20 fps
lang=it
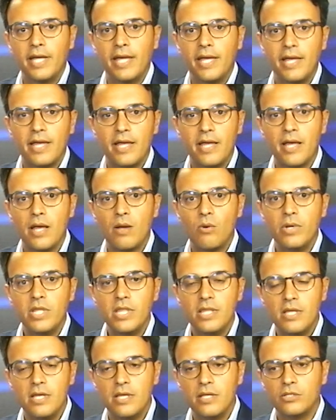eh,
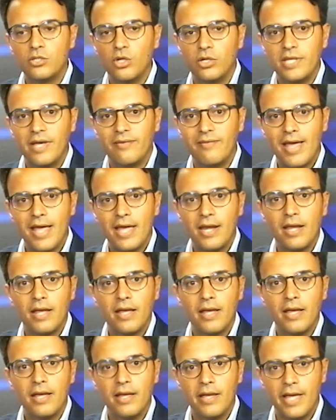quindi so di
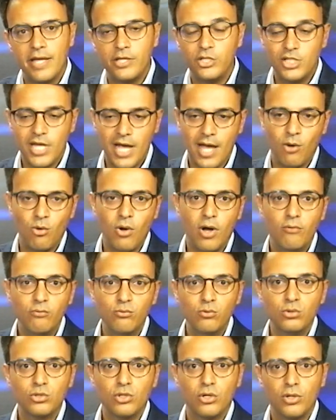avere e già ho
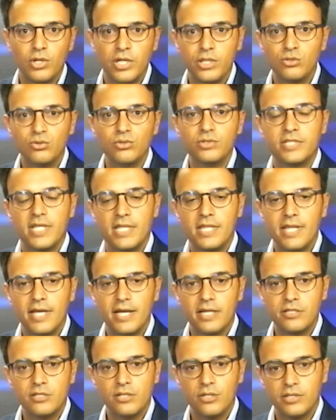avuto le giuste
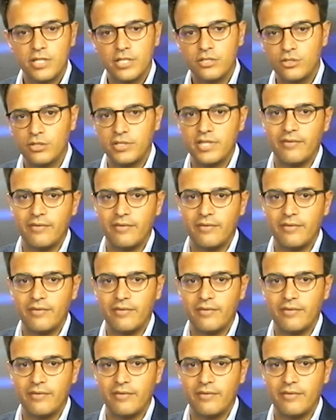indicazioni e so di